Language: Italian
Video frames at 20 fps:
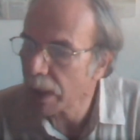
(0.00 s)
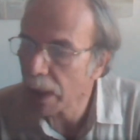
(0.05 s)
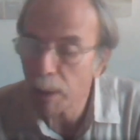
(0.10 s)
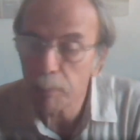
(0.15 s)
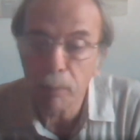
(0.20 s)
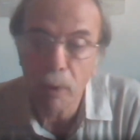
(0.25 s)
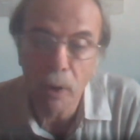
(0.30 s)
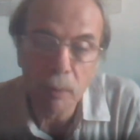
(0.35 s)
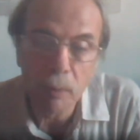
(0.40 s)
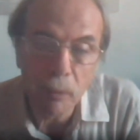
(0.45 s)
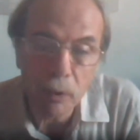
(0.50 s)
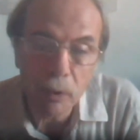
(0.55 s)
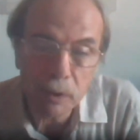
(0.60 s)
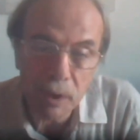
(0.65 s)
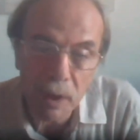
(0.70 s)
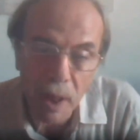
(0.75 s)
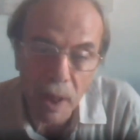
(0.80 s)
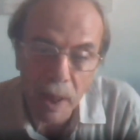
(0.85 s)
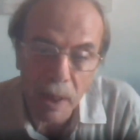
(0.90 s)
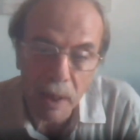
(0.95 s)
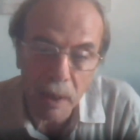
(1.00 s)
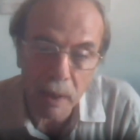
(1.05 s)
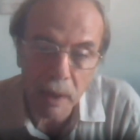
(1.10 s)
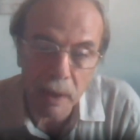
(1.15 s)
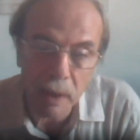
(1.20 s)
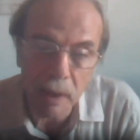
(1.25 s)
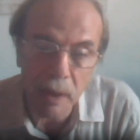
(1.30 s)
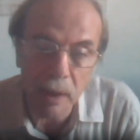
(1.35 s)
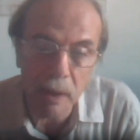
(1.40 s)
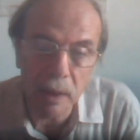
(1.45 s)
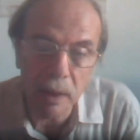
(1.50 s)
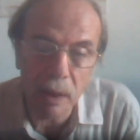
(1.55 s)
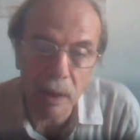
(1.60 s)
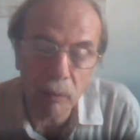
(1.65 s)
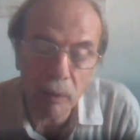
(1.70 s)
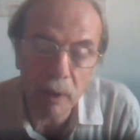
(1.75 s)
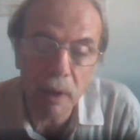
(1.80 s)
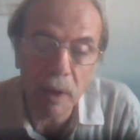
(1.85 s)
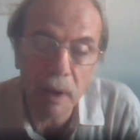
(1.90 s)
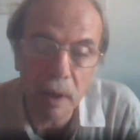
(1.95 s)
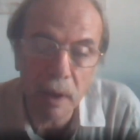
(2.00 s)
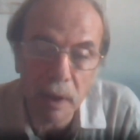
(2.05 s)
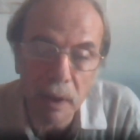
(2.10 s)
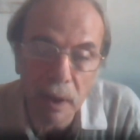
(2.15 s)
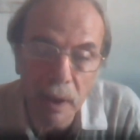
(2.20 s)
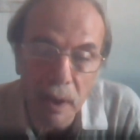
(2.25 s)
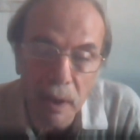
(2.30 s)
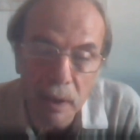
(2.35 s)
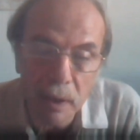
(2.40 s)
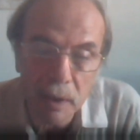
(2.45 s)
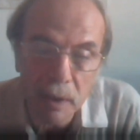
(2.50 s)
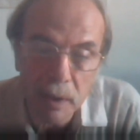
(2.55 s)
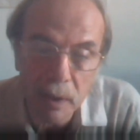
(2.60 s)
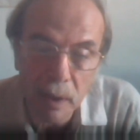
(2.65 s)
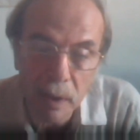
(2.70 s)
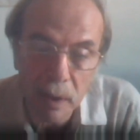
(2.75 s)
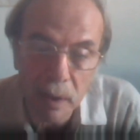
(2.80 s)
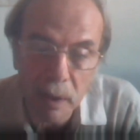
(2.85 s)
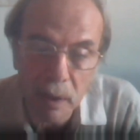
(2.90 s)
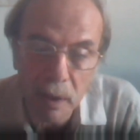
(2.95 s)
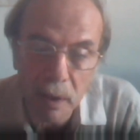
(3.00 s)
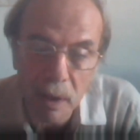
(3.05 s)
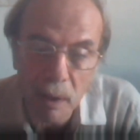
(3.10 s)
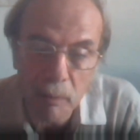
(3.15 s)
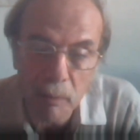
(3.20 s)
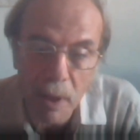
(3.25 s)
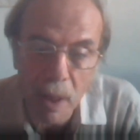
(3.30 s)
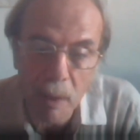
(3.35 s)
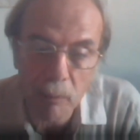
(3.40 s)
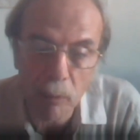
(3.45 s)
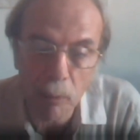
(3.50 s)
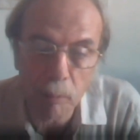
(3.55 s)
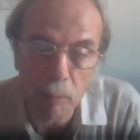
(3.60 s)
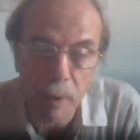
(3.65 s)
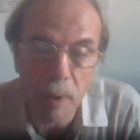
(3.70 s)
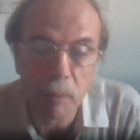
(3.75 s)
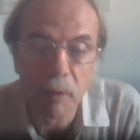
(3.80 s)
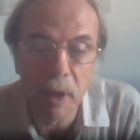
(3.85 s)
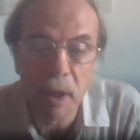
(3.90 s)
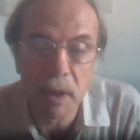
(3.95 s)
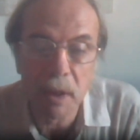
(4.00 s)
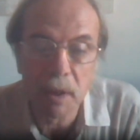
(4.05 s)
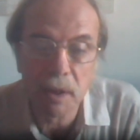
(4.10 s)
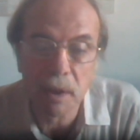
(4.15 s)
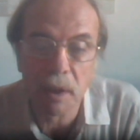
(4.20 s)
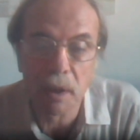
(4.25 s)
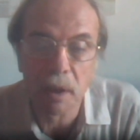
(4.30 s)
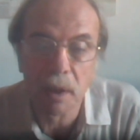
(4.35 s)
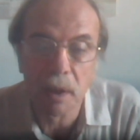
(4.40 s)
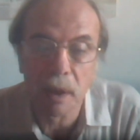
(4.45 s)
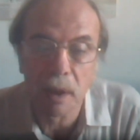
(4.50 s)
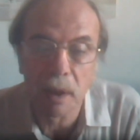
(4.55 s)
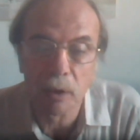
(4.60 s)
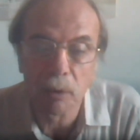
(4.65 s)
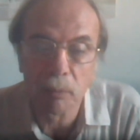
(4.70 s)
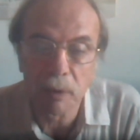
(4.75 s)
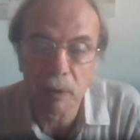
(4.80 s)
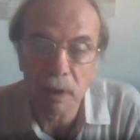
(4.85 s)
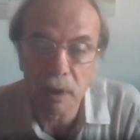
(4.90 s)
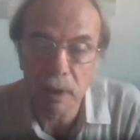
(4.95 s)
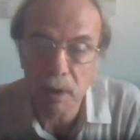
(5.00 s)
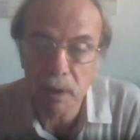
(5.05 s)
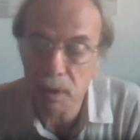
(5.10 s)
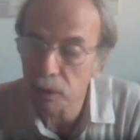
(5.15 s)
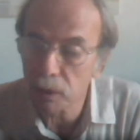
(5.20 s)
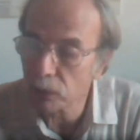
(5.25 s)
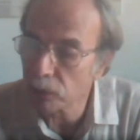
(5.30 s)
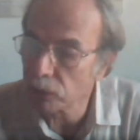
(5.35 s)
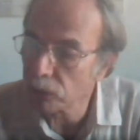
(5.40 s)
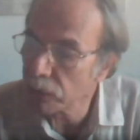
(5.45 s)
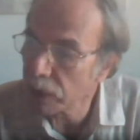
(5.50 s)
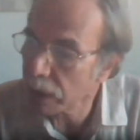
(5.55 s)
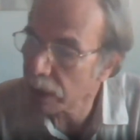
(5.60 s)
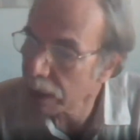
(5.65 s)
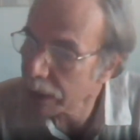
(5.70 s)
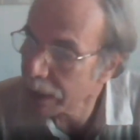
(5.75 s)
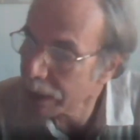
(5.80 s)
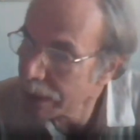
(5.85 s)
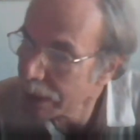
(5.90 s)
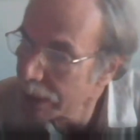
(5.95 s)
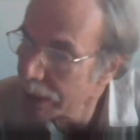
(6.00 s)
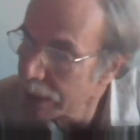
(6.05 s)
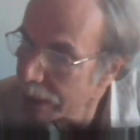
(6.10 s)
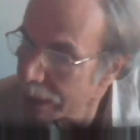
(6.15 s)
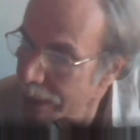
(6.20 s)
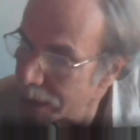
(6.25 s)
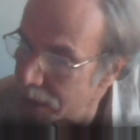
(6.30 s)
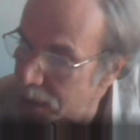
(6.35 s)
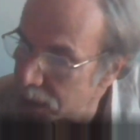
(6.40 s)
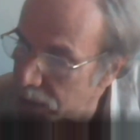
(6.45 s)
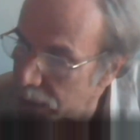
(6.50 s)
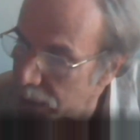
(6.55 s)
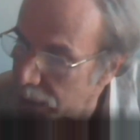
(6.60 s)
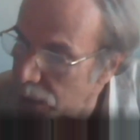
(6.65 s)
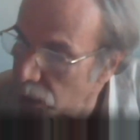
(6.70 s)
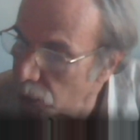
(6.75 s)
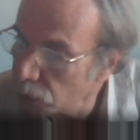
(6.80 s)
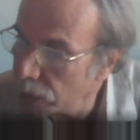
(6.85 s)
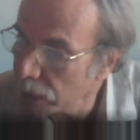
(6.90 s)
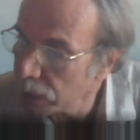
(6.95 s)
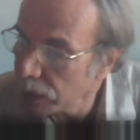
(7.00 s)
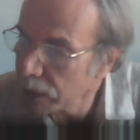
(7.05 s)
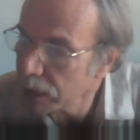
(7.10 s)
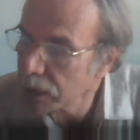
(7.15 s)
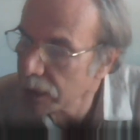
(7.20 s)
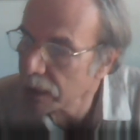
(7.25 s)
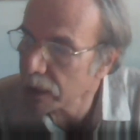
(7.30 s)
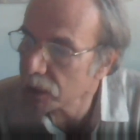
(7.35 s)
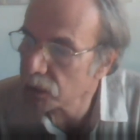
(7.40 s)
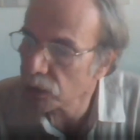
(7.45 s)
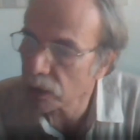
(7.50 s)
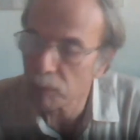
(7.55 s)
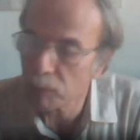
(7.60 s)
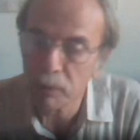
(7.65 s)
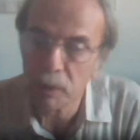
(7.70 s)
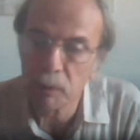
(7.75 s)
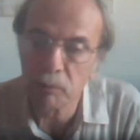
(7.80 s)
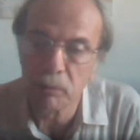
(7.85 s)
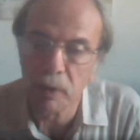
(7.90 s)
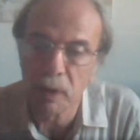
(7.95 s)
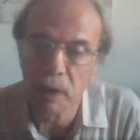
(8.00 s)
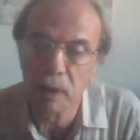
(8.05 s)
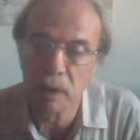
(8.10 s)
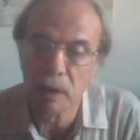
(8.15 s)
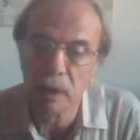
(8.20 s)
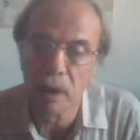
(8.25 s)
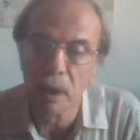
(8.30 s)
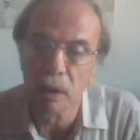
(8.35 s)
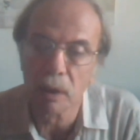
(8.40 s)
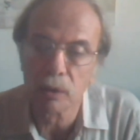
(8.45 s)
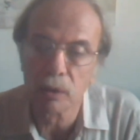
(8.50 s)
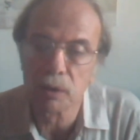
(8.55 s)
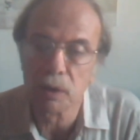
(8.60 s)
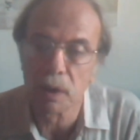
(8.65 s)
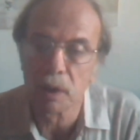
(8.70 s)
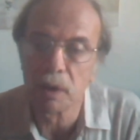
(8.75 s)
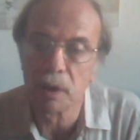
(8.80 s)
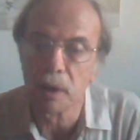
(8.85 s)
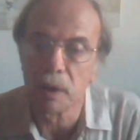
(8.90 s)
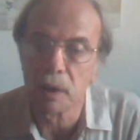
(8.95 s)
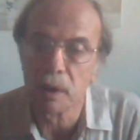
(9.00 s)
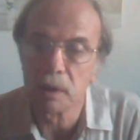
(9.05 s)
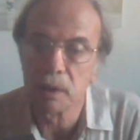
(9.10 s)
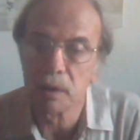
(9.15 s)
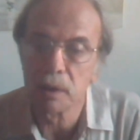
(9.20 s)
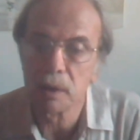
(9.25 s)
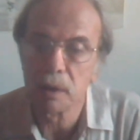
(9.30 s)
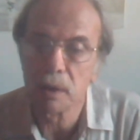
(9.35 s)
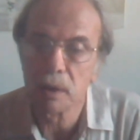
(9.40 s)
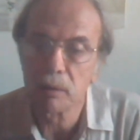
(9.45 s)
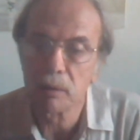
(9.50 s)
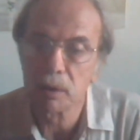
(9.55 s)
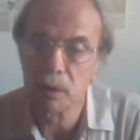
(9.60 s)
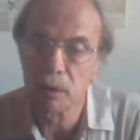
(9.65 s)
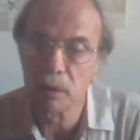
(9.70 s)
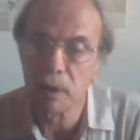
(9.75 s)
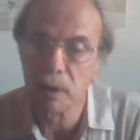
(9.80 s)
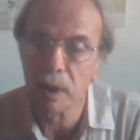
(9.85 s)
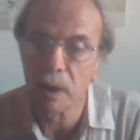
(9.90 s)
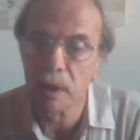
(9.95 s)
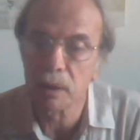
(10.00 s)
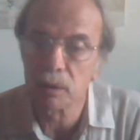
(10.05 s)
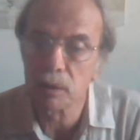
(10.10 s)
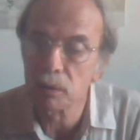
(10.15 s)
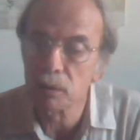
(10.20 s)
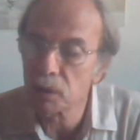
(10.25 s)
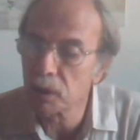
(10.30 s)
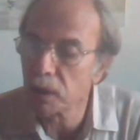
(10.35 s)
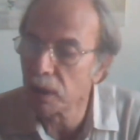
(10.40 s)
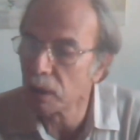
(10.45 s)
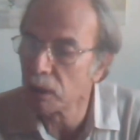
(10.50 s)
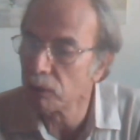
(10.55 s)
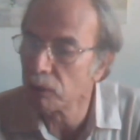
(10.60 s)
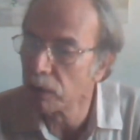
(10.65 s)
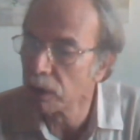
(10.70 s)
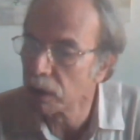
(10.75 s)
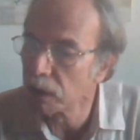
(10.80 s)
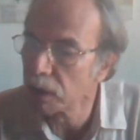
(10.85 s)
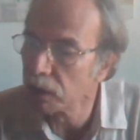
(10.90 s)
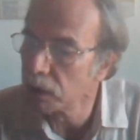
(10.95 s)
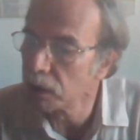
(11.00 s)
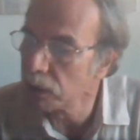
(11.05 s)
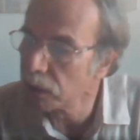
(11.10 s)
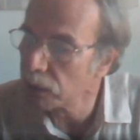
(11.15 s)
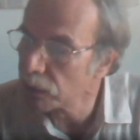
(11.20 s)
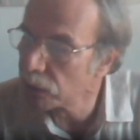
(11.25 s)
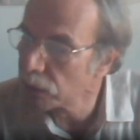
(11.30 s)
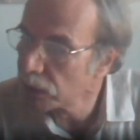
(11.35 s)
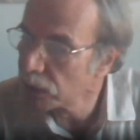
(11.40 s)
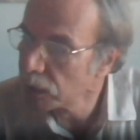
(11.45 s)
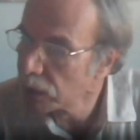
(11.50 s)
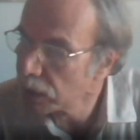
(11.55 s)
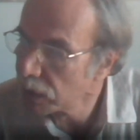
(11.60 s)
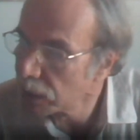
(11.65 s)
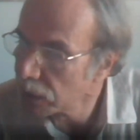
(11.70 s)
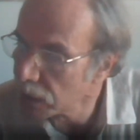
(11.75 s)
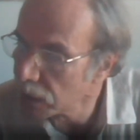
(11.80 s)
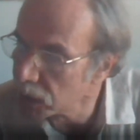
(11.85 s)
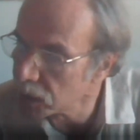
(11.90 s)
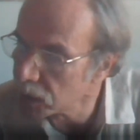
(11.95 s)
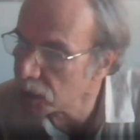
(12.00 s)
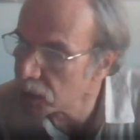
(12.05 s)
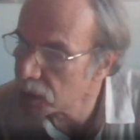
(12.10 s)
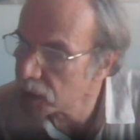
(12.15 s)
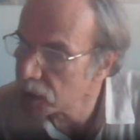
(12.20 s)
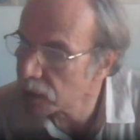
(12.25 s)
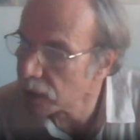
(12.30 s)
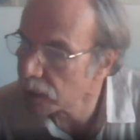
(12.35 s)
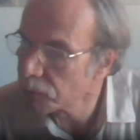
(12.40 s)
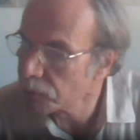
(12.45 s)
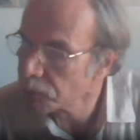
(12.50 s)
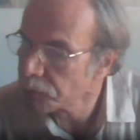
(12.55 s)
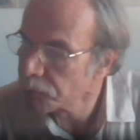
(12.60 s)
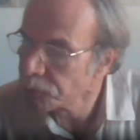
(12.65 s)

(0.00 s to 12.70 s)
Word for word: e poi mostrare che da quelle credenze, che chiamiamo premesse dell'argomentazione, segue inesorabilmente la nostra tesi. In questo caso segue che Dio esiste.